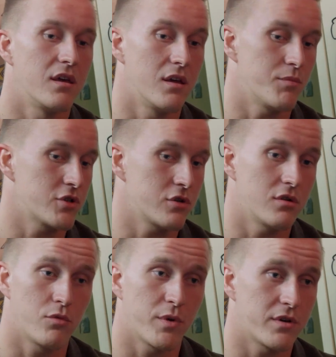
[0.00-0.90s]
И я
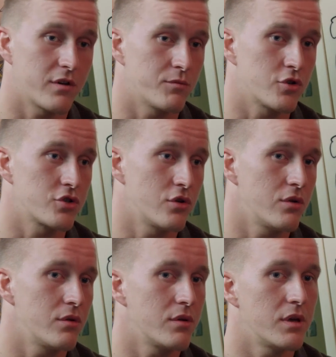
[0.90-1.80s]
пришел, ему понравилось мое
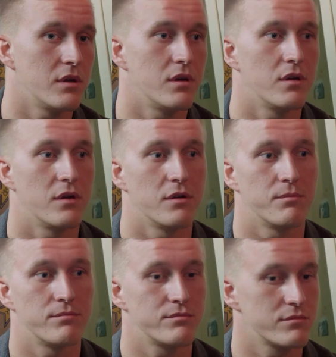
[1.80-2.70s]
шоу,
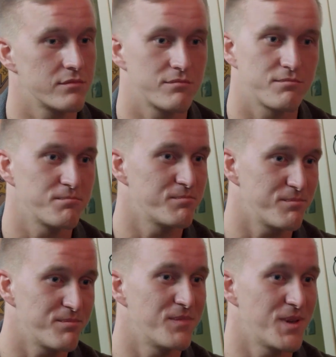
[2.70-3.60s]
и
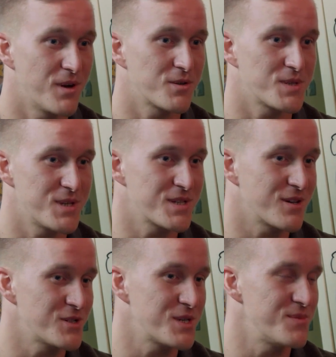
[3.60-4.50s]
я уже здесь
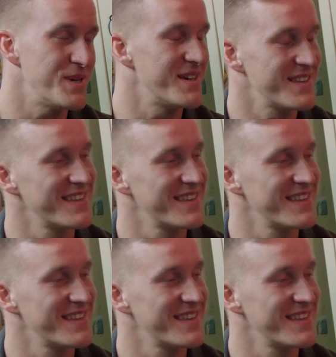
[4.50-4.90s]
как часть семьи.